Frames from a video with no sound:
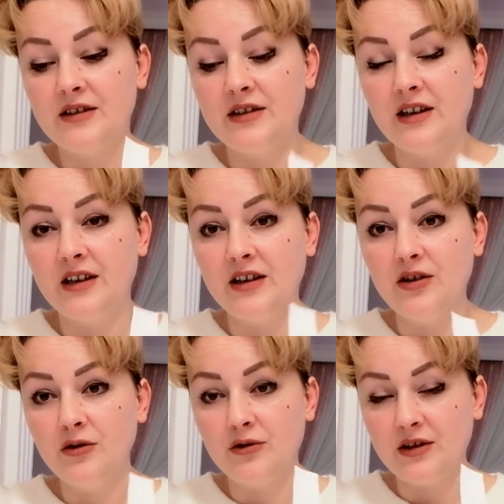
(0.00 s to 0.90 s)
de
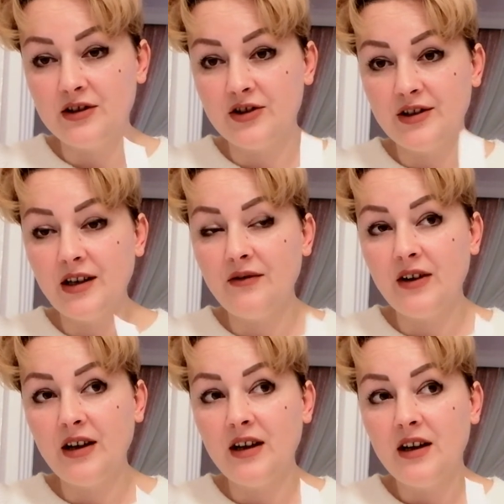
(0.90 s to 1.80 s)
giriyor içine
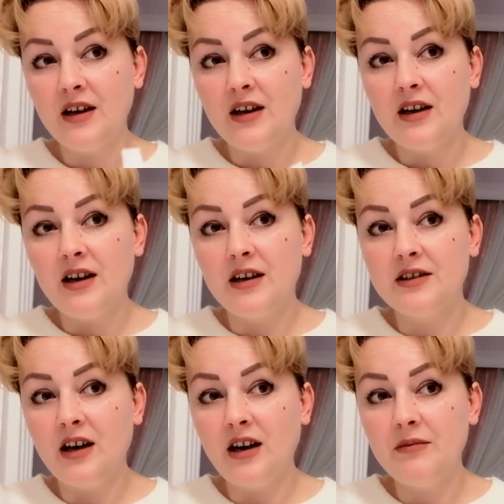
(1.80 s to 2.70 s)
ve e,
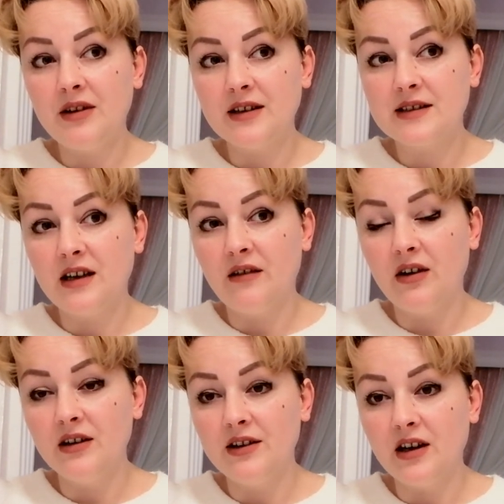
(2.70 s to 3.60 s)
daha biraz
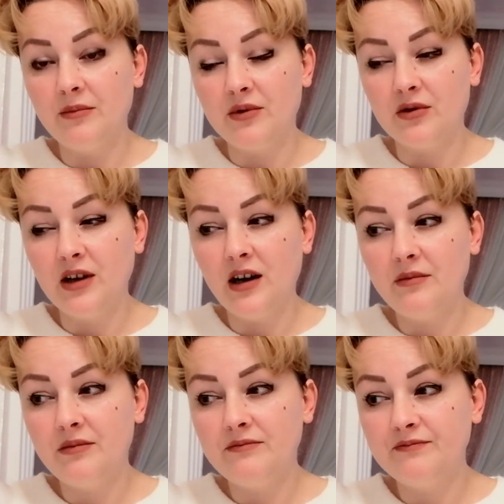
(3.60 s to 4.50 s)
havalı yapıyor. Daha mm,
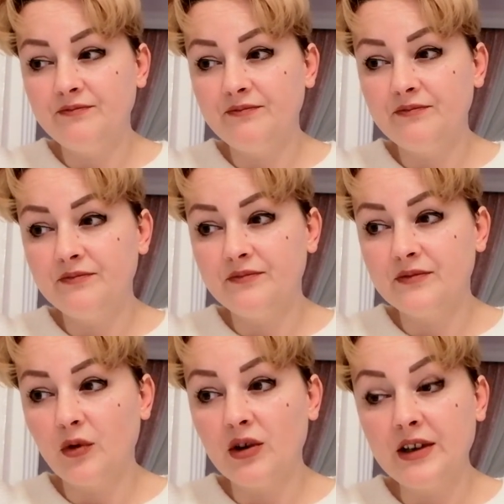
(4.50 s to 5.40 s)

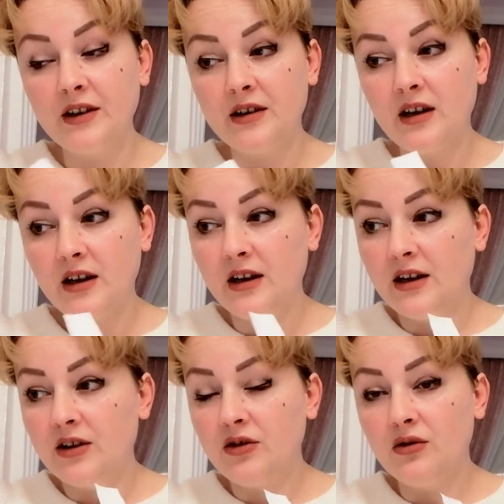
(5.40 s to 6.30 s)
o kadar
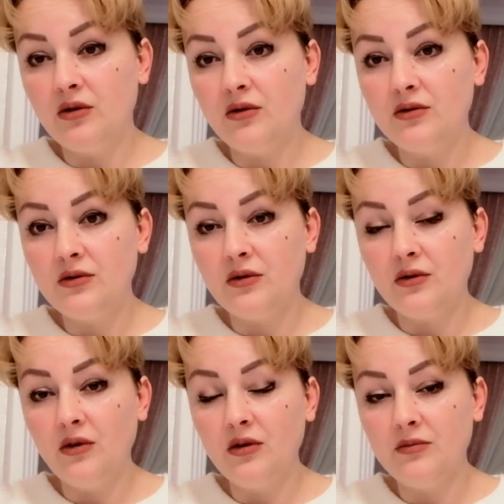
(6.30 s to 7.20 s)
yoğun
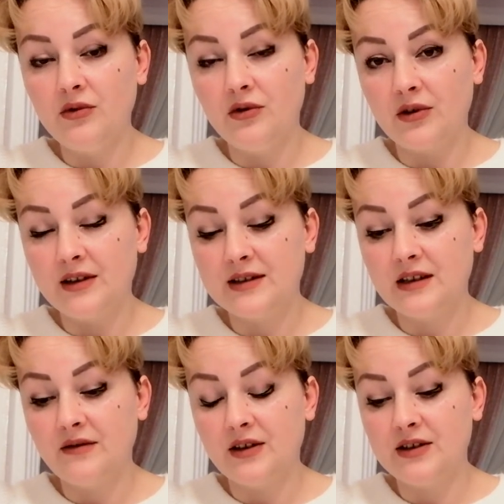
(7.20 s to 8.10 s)
olmuyor
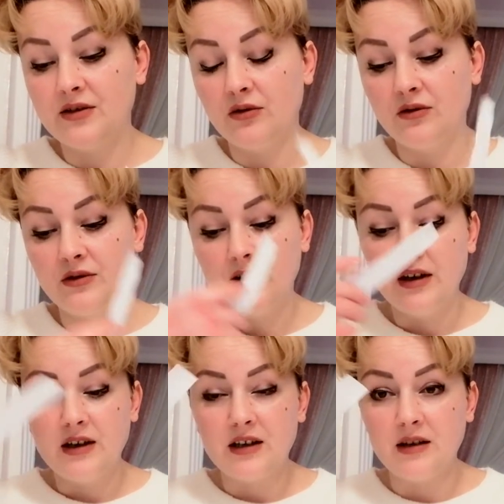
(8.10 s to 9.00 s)
eski versiyon
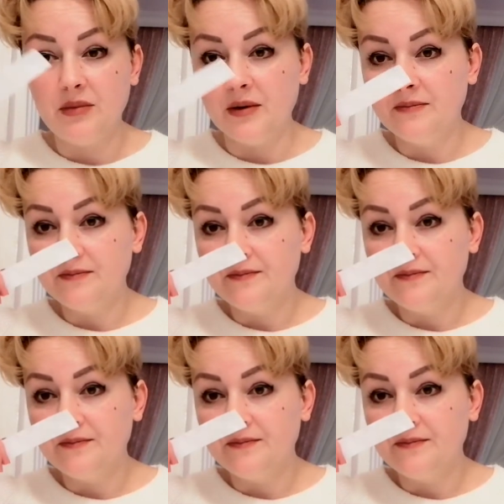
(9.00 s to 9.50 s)
gibi.